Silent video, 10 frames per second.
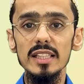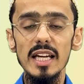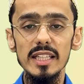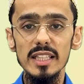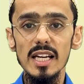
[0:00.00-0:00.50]

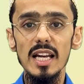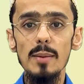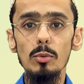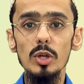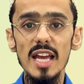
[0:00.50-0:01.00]
यानी कि अगर
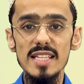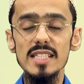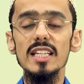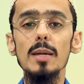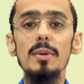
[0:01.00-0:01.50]
आप कोई ऐसी
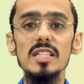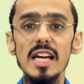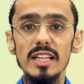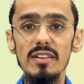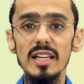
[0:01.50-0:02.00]
जगह पर
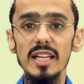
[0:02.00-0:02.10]
जाने वाले